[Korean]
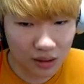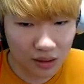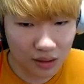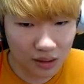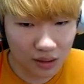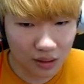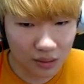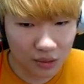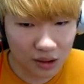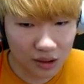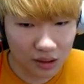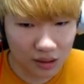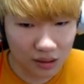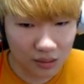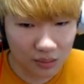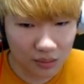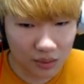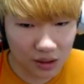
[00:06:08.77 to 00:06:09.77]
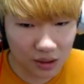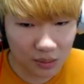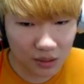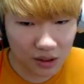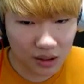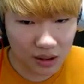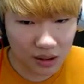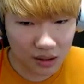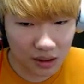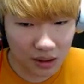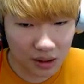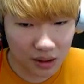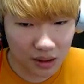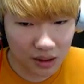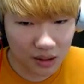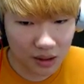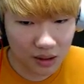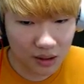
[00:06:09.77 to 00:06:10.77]
그러면은 민첩을 찍자 이제
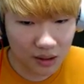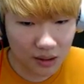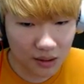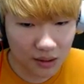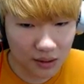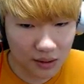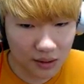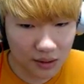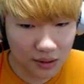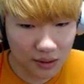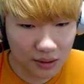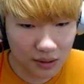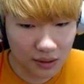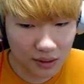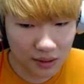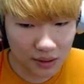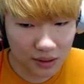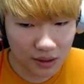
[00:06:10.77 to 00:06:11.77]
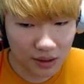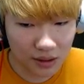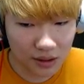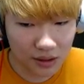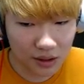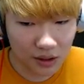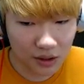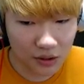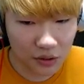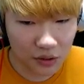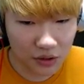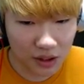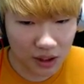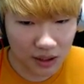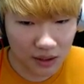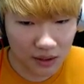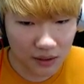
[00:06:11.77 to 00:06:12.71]
이게 이게 최선이야